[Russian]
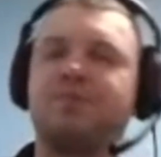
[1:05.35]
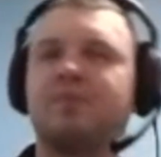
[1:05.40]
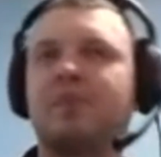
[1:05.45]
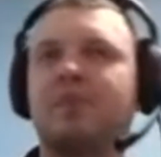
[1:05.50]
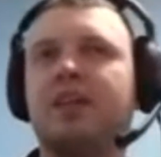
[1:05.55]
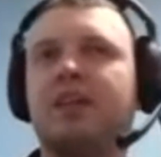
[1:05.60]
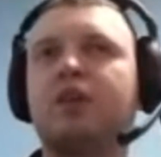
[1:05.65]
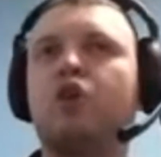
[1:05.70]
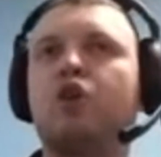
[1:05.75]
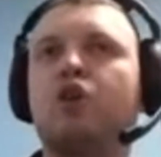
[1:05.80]

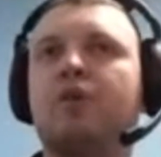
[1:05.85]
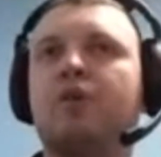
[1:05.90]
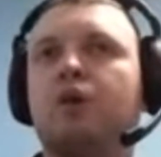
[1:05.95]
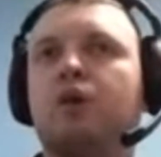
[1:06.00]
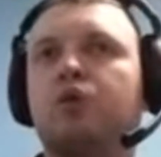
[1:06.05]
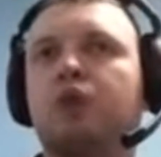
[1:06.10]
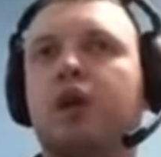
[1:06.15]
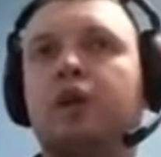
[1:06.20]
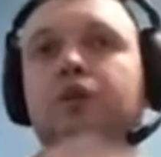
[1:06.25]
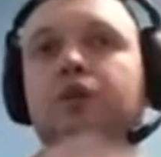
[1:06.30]
Они хуево их
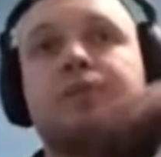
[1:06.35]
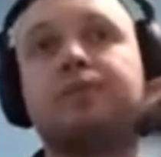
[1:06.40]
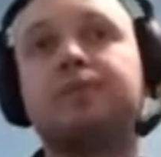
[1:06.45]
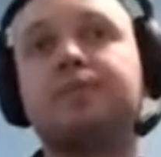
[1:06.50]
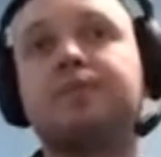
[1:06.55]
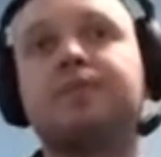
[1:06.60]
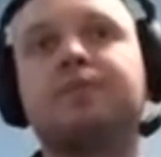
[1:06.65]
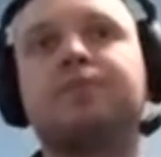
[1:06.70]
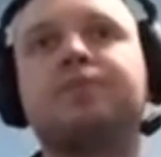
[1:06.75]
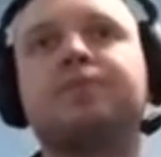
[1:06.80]
удаляют.
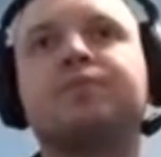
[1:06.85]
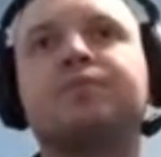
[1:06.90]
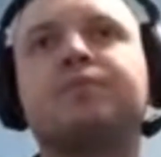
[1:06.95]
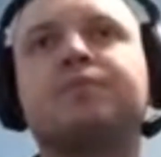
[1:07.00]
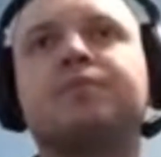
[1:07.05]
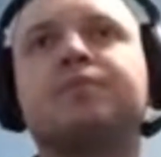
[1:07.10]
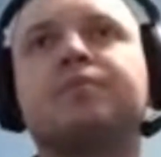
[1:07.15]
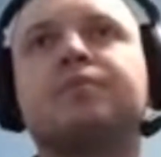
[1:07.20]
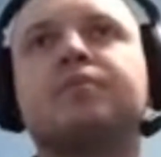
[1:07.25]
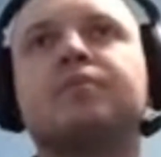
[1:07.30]

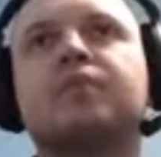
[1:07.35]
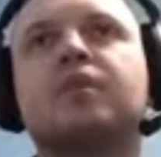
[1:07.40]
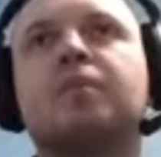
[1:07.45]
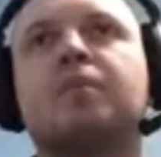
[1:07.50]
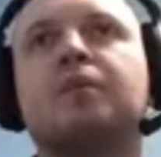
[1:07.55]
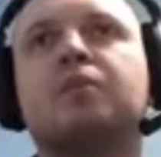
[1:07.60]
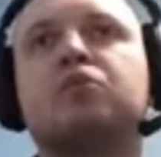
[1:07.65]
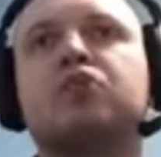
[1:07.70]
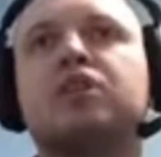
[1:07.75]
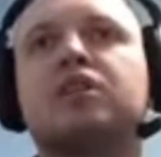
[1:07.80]

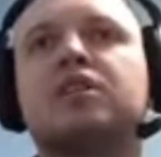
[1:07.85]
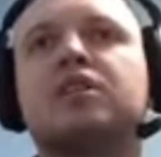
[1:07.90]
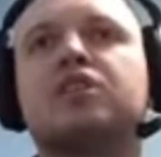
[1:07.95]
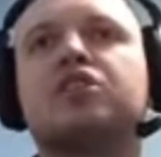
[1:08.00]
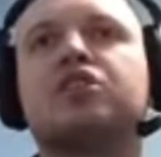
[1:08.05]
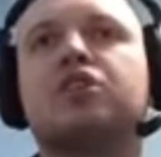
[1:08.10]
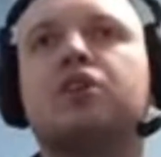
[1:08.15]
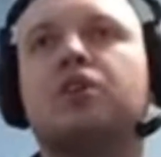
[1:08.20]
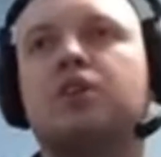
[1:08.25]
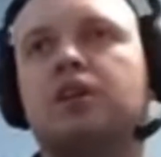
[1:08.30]
Потому что я
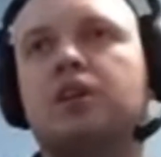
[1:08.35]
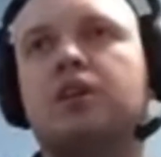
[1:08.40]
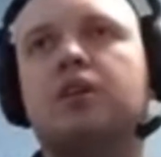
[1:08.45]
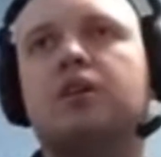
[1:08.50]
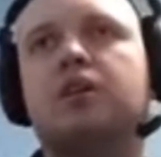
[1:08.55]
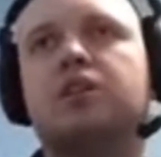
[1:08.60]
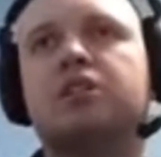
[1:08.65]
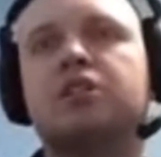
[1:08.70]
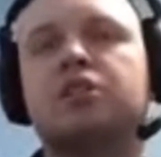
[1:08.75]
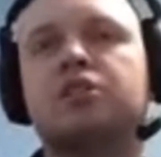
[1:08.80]
слышал,
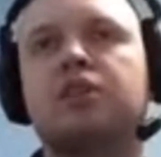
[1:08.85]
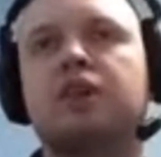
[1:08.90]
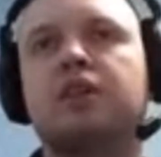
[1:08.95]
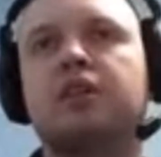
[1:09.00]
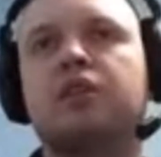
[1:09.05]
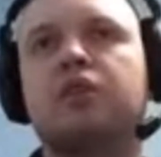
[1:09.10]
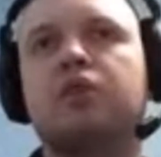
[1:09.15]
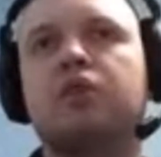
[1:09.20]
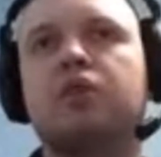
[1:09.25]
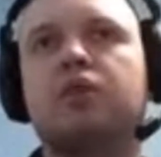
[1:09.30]
э, скажем так,
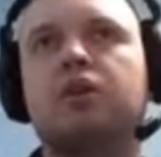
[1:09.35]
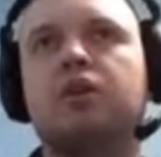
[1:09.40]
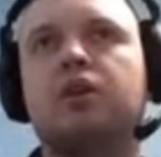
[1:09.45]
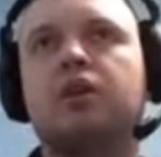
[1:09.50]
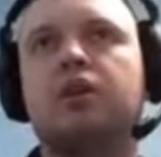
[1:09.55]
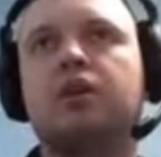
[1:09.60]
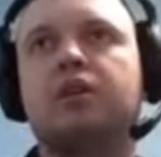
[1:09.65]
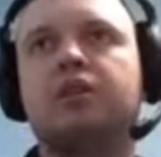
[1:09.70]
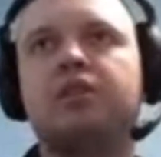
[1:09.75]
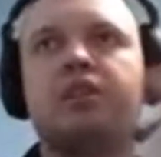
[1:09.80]
ну,
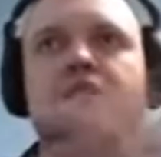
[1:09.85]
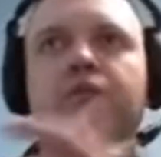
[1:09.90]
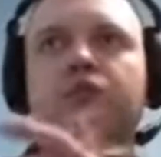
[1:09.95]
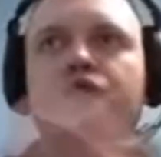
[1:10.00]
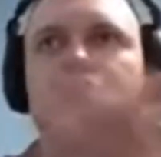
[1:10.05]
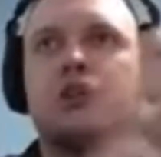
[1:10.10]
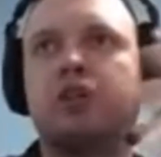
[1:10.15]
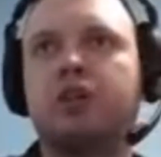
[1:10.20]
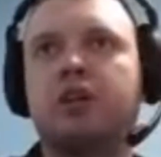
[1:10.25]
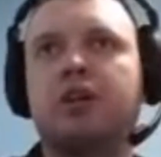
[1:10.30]
от
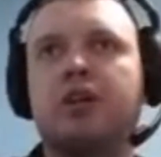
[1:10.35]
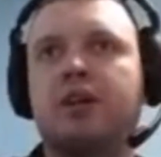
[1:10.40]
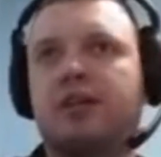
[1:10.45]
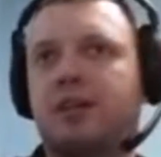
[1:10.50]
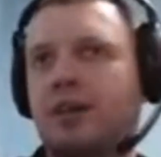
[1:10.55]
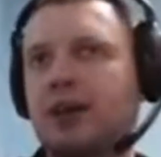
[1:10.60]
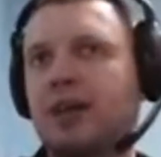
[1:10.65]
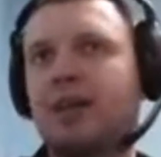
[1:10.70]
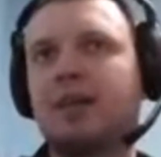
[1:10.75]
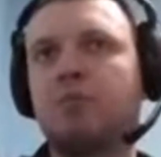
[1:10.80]
девушек, как,
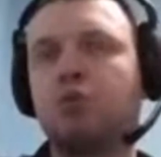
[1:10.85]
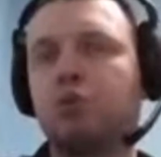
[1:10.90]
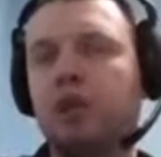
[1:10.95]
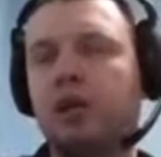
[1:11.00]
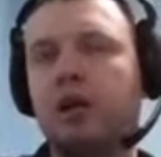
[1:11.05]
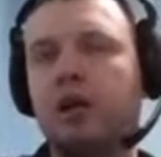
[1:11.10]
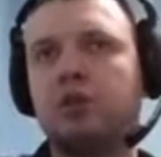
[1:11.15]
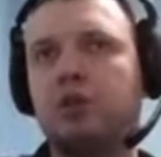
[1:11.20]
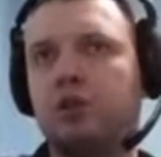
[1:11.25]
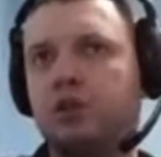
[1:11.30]
как там
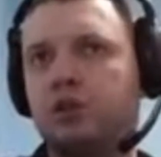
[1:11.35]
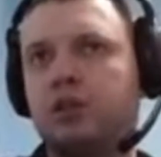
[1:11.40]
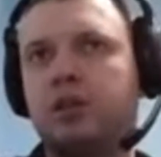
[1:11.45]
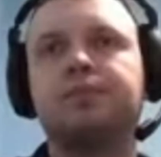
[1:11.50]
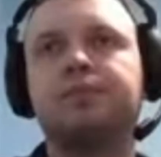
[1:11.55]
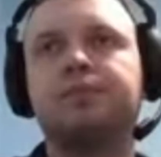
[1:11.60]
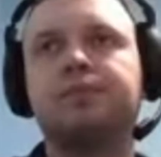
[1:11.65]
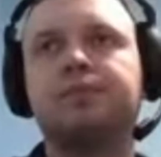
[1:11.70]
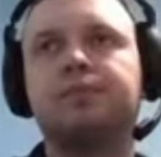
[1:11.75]
удаляют родинки.